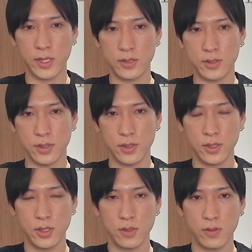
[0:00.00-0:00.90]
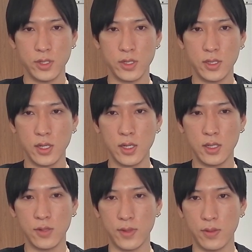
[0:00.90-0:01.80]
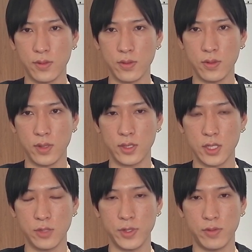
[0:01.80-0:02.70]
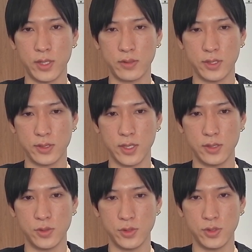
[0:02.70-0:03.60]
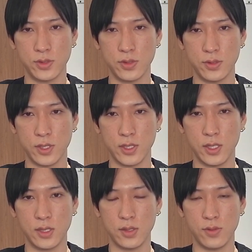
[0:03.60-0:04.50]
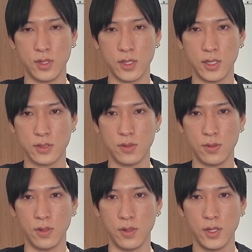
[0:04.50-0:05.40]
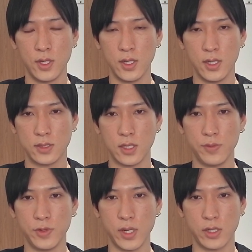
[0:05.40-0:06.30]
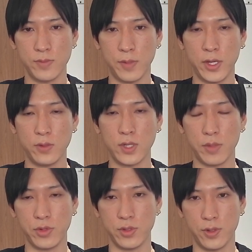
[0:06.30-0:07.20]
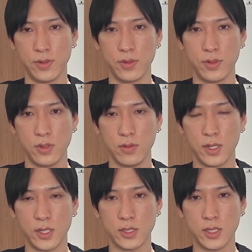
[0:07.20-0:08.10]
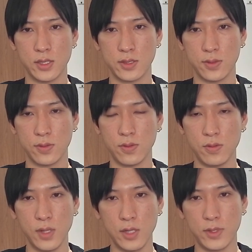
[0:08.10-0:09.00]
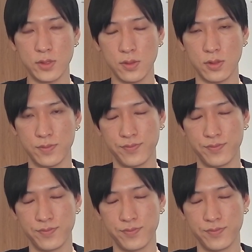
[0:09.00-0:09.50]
率、これ日経平均割ることの S&P500 ですね。上昇すると日経平均よりで下落すると S&P500、まあ、米国株優位という形なんですけど、ここは今ちょっと、